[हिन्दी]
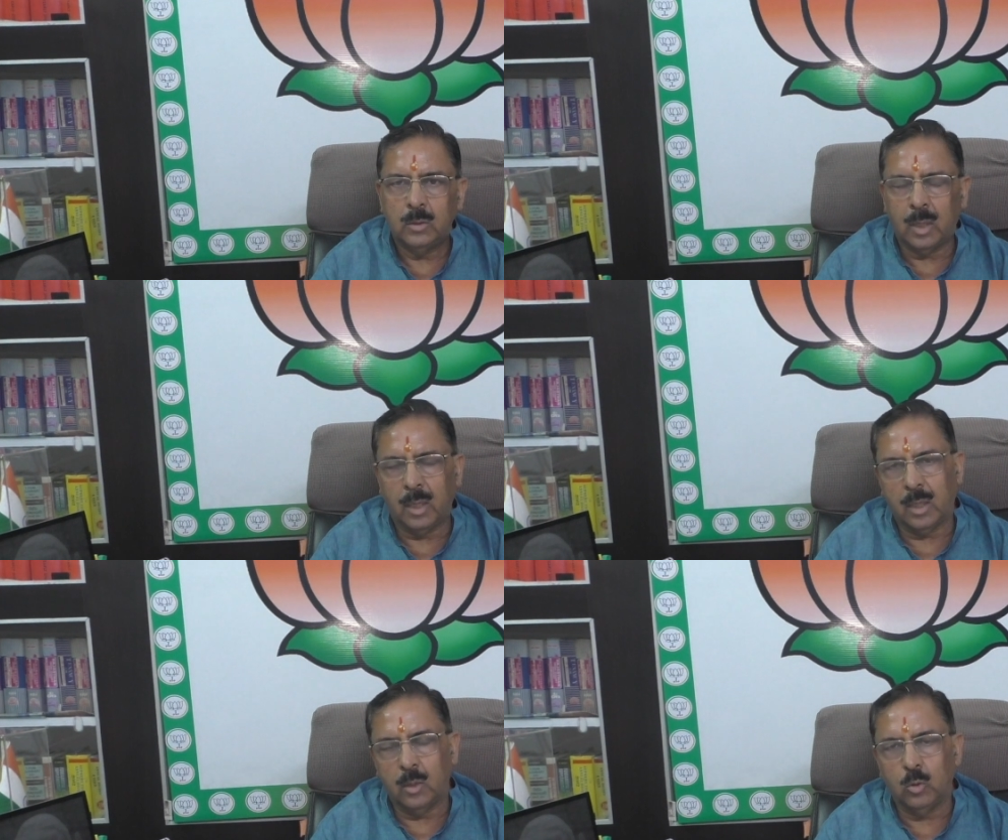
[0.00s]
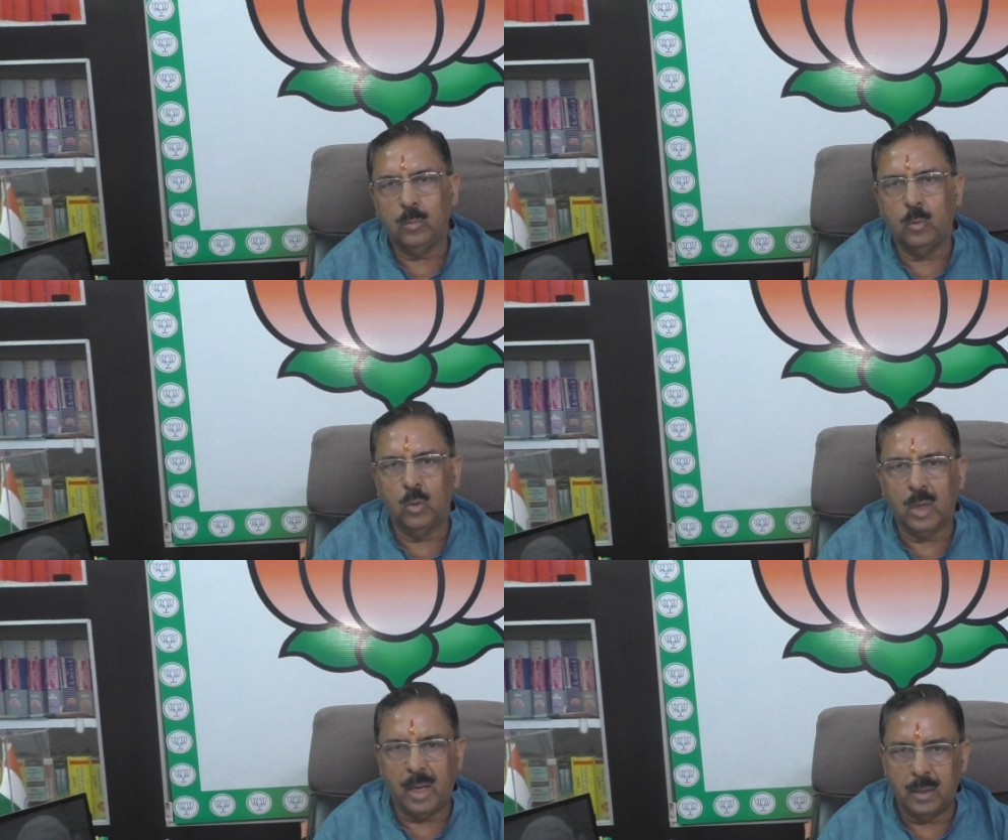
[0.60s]
चाहे अगर कोई
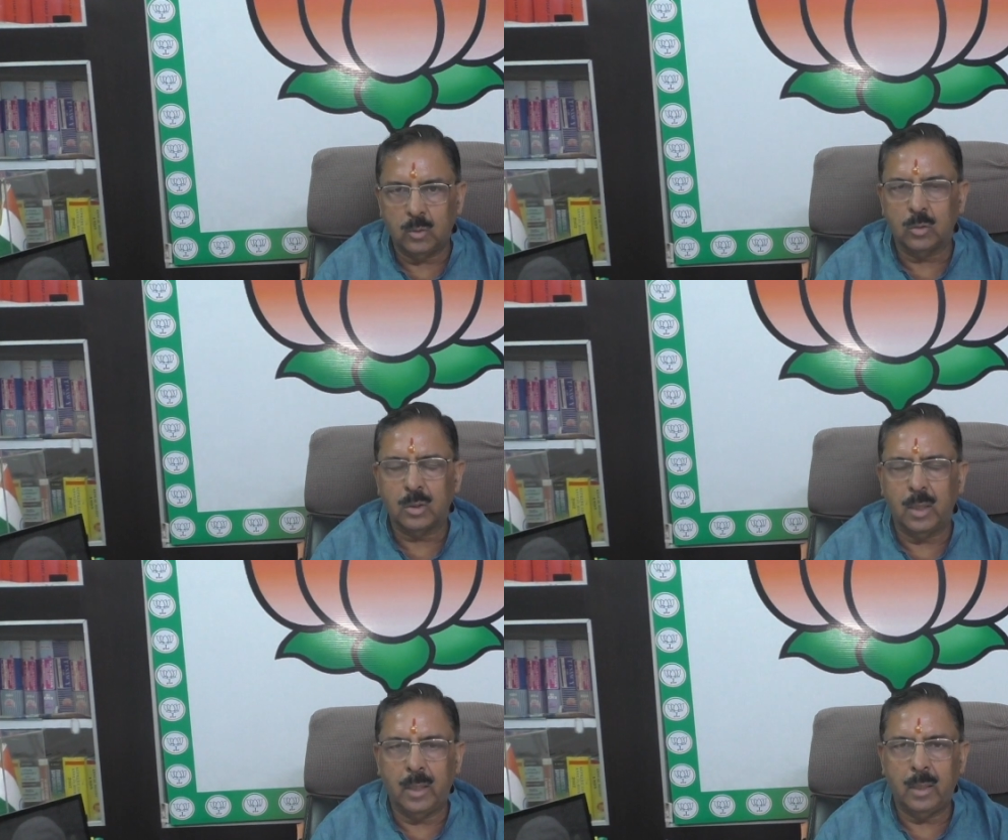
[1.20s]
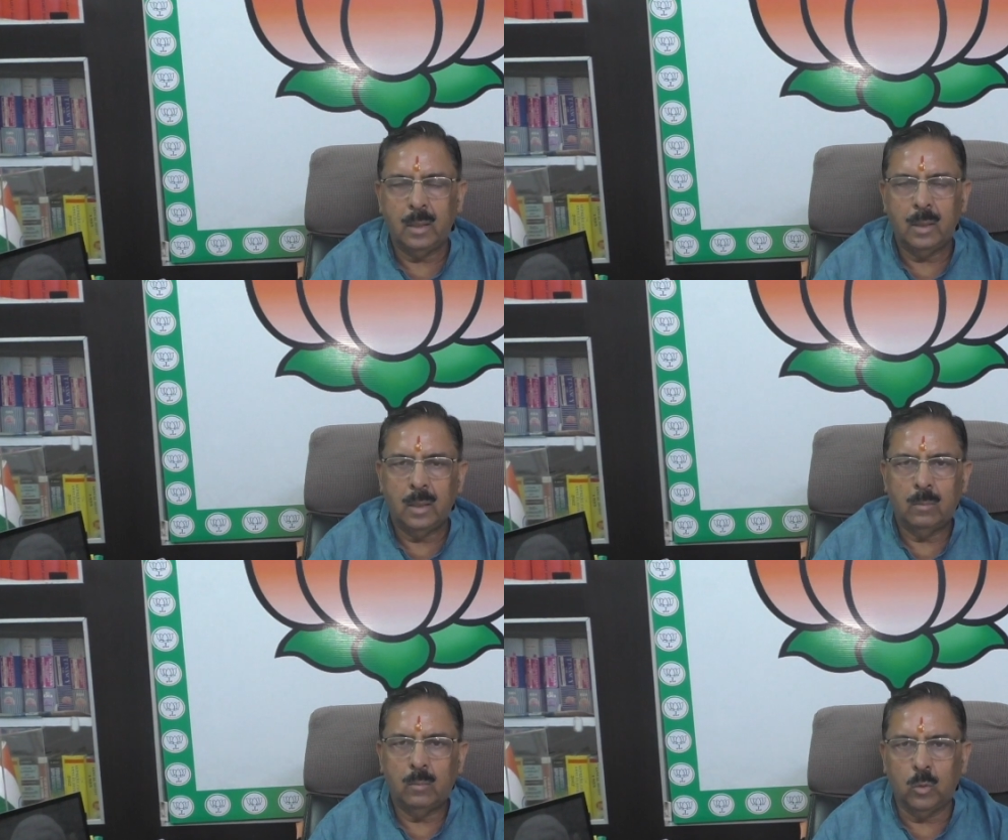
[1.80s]
भूखा है तो उसके
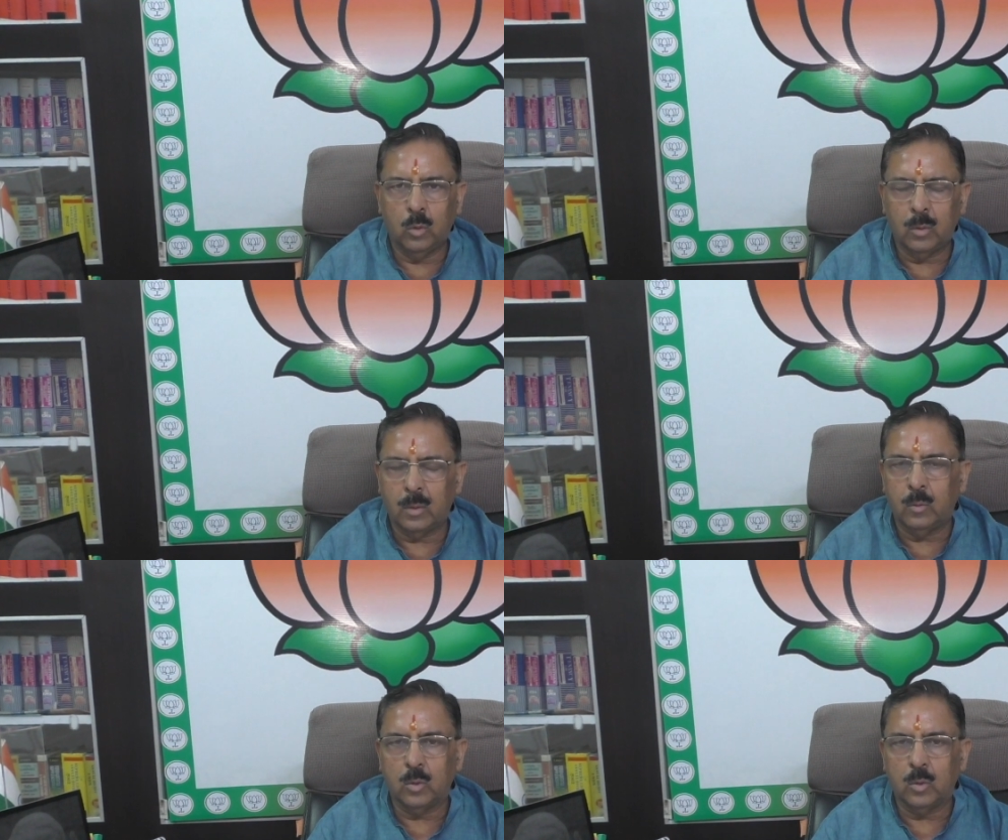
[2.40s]
भूख